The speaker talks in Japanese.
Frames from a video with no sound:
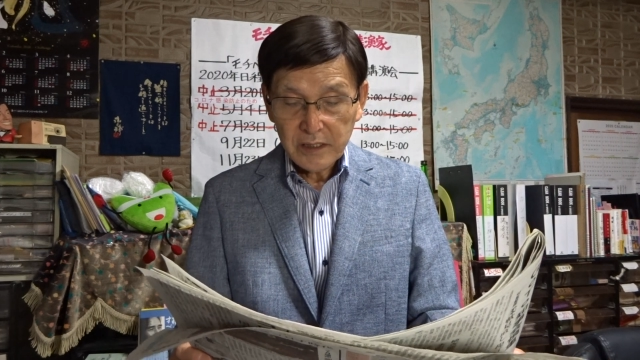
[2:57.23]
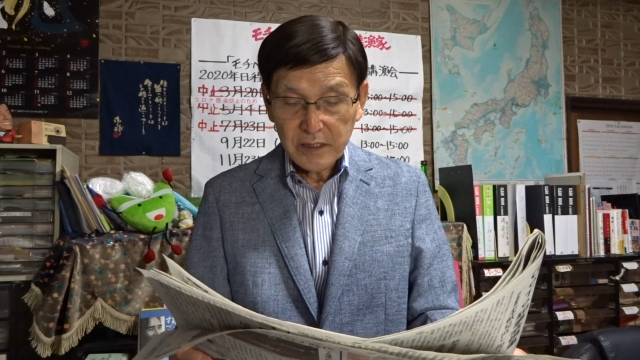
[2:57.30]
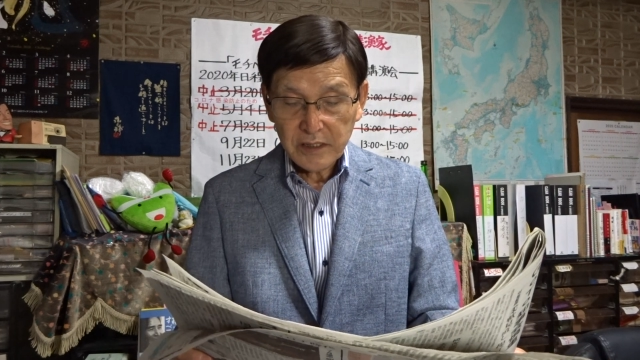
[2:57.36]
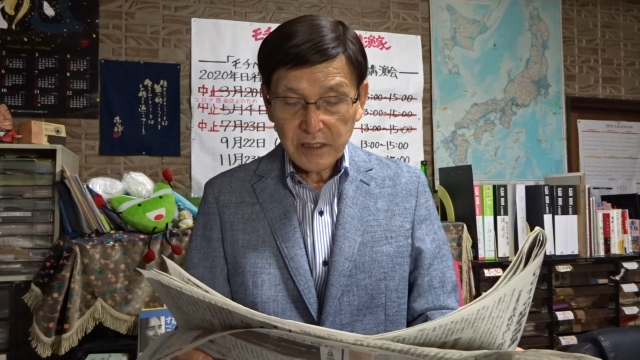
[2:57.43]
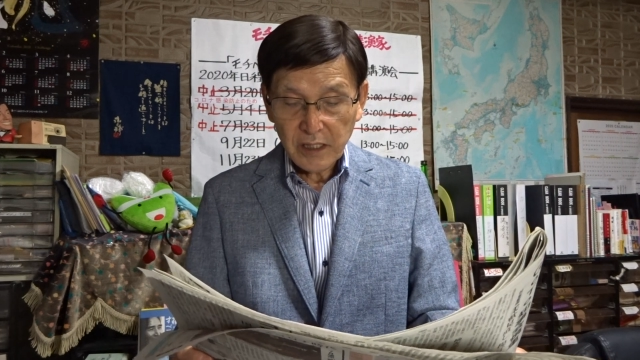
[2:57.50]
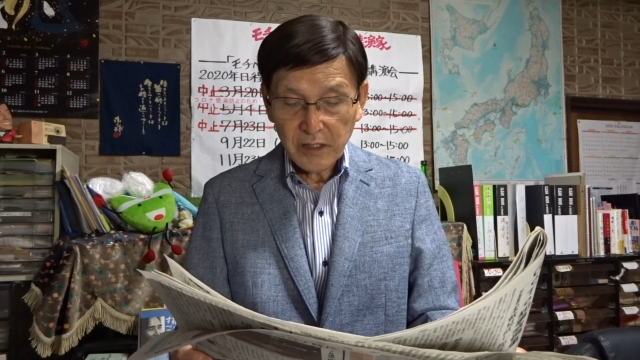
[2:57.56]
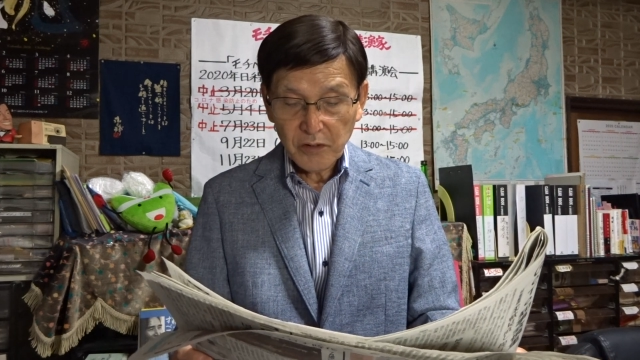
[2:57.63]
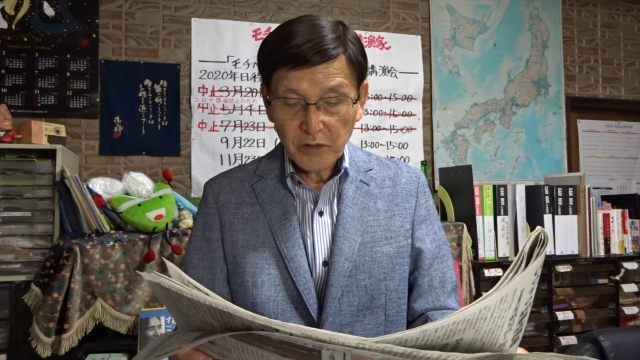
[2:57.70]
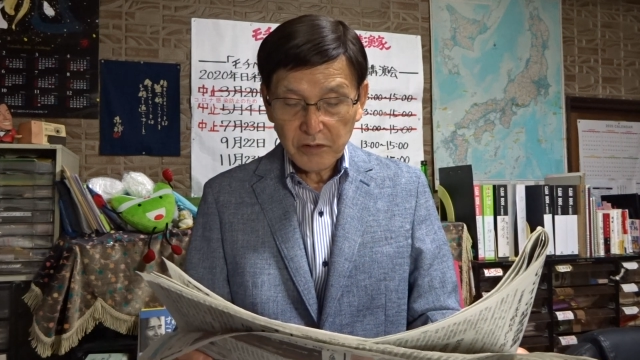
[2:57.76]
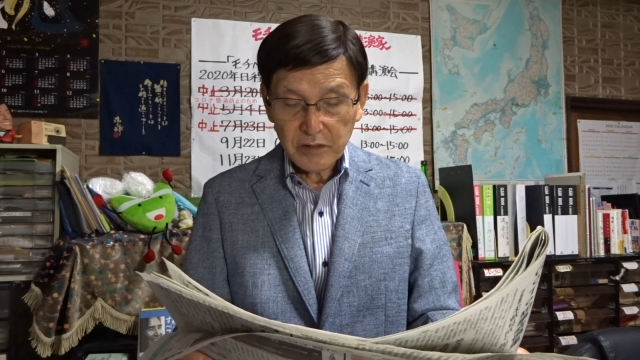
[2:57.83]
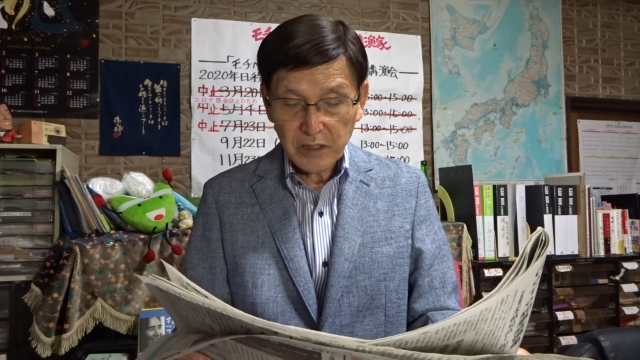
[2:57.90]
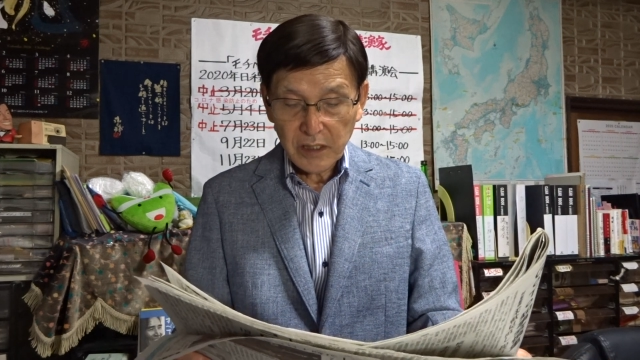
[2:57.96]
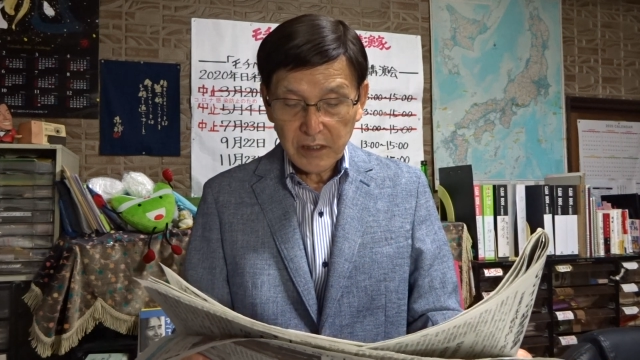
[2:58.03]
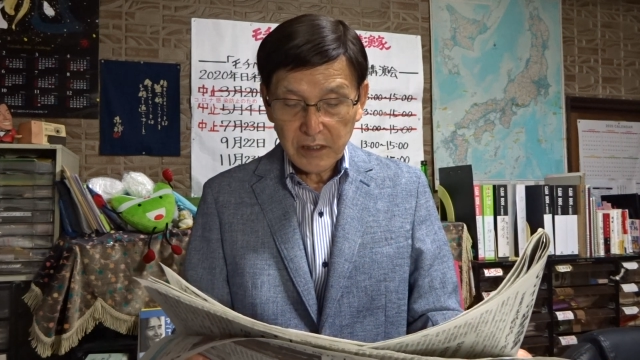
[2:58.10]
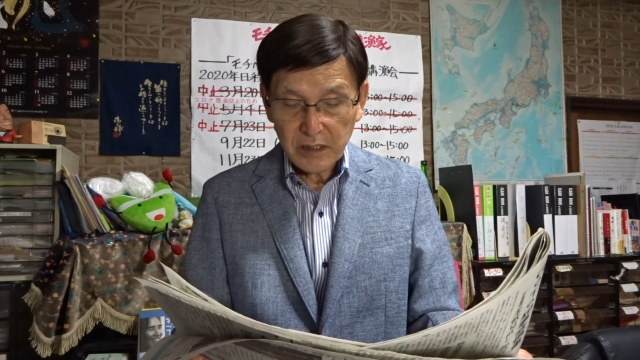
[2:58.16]
2006
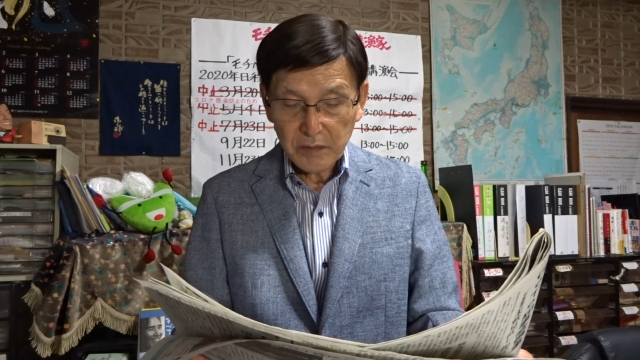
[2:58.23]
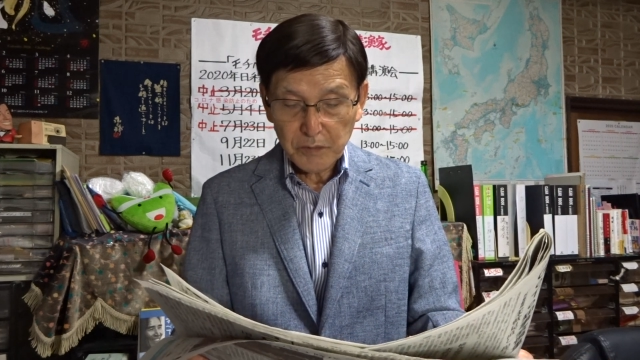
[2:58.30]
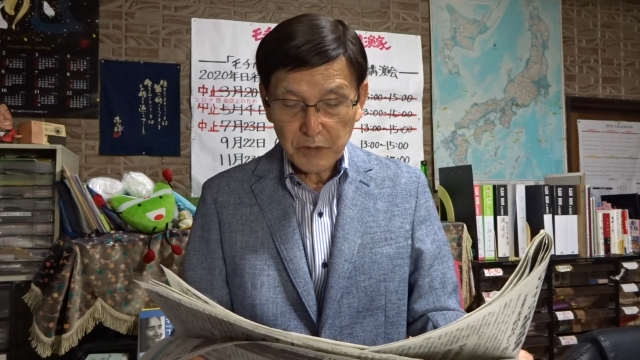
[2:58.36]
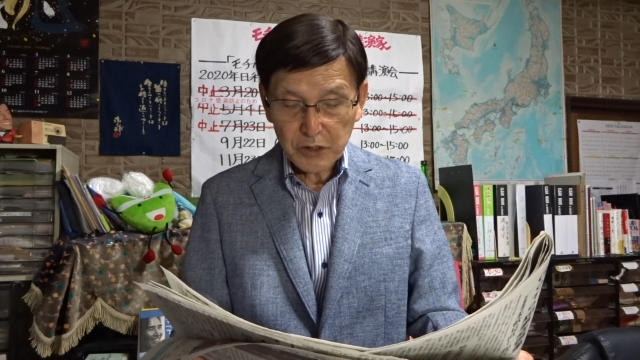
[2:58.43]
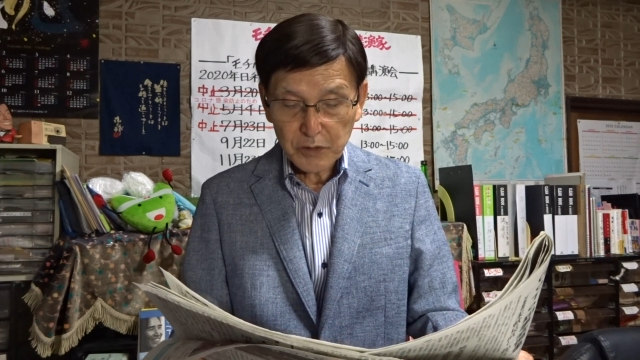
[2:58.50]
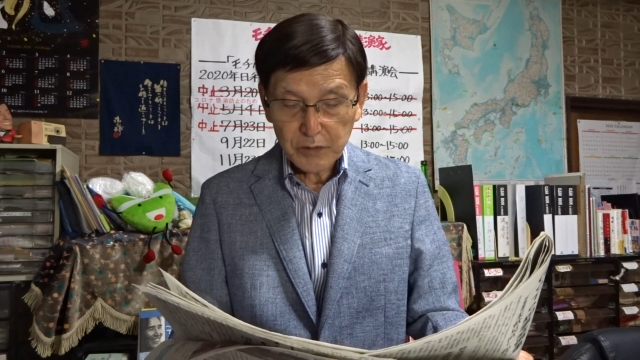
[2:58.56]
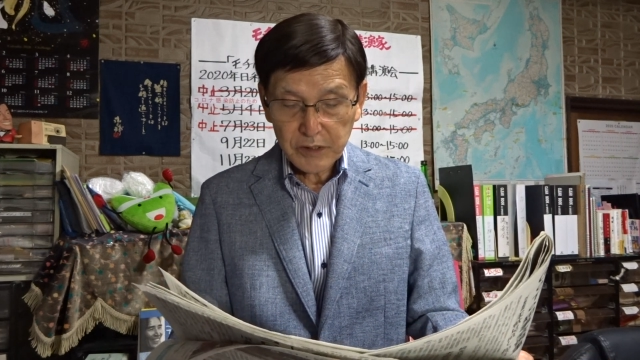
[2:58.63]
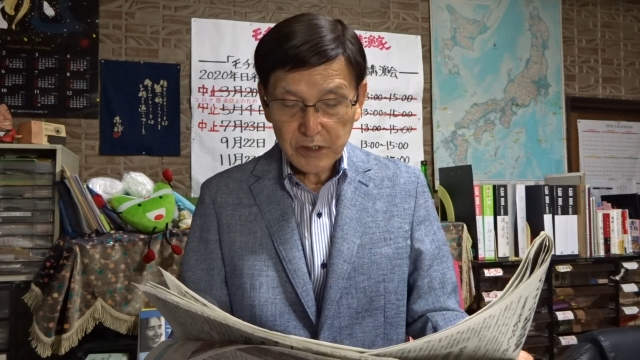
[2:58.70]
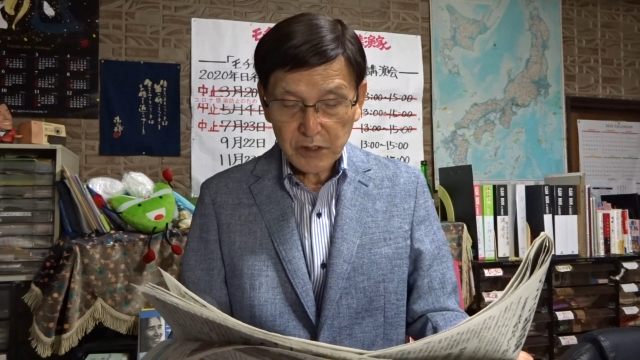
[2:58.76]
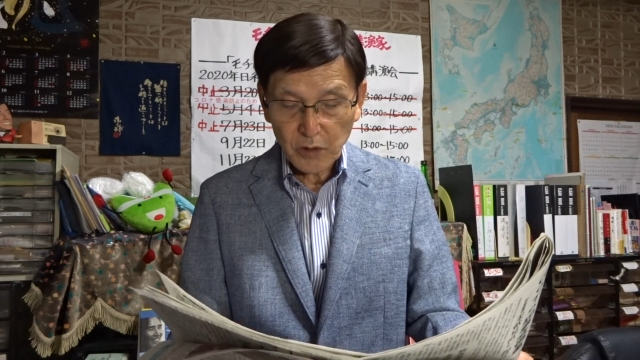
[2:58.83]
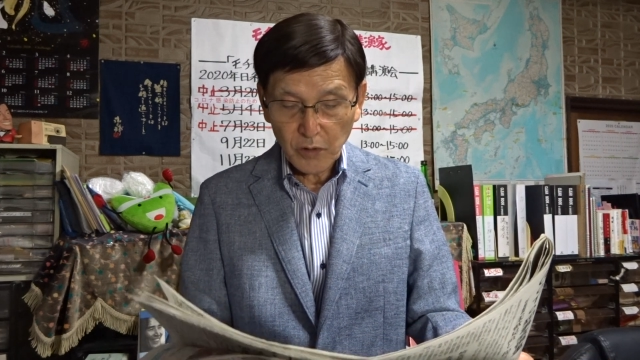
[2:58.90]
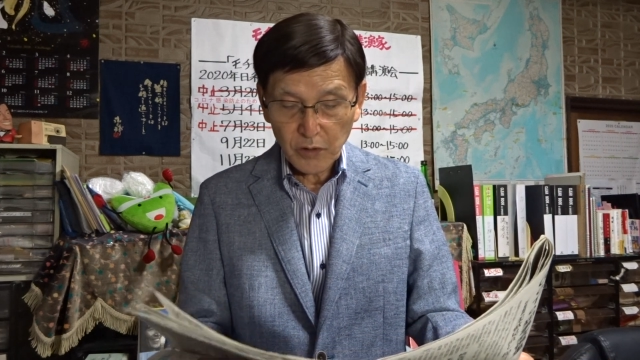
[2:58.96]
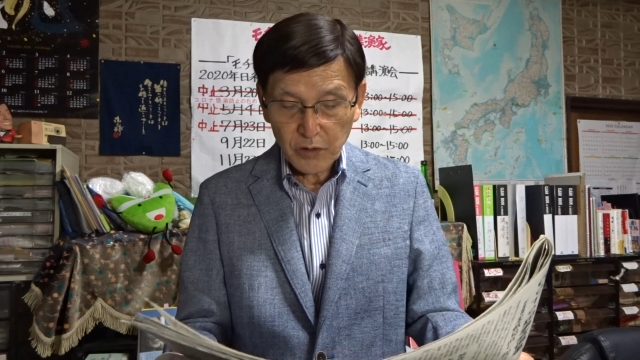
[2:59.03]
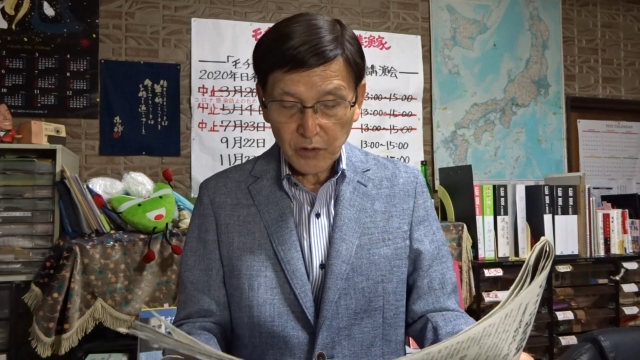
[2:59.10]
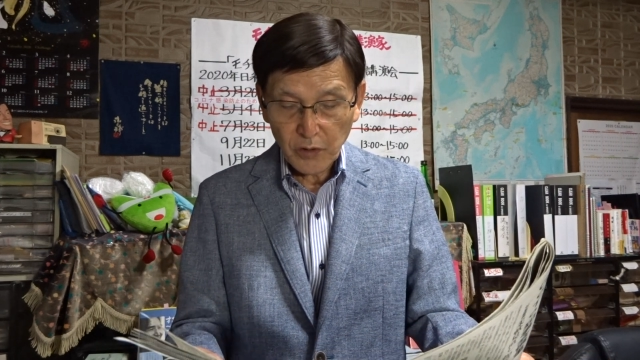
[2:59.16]
年に三菱
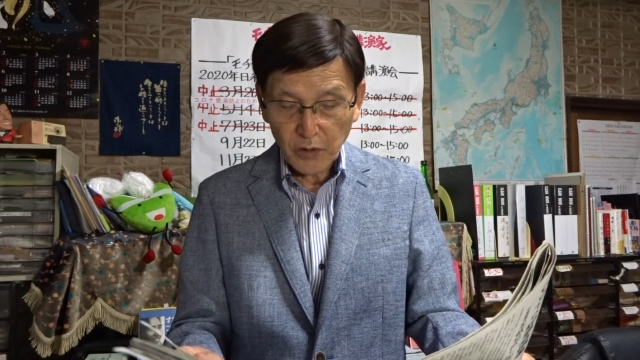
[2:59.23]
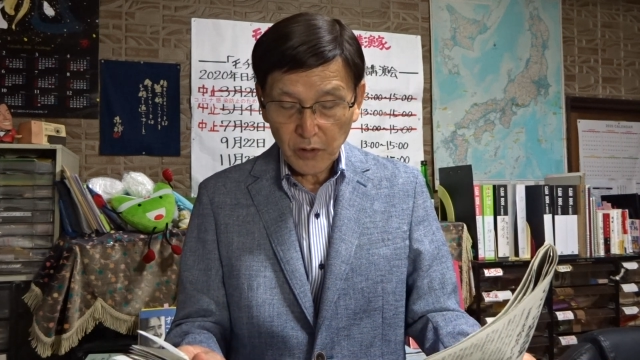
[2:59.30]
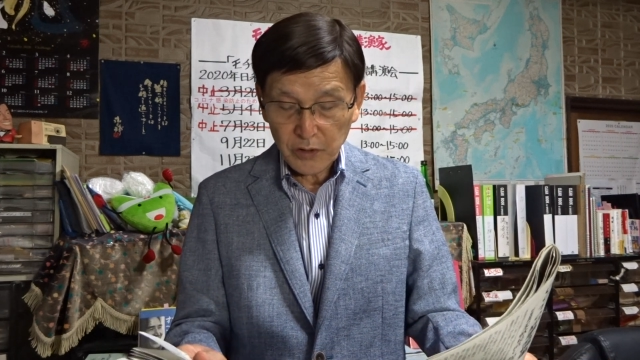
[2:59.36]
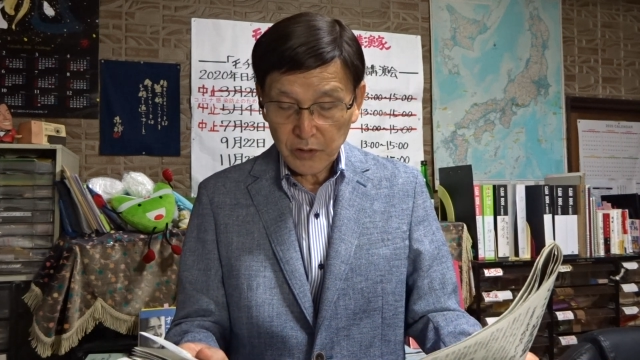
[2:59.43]
東京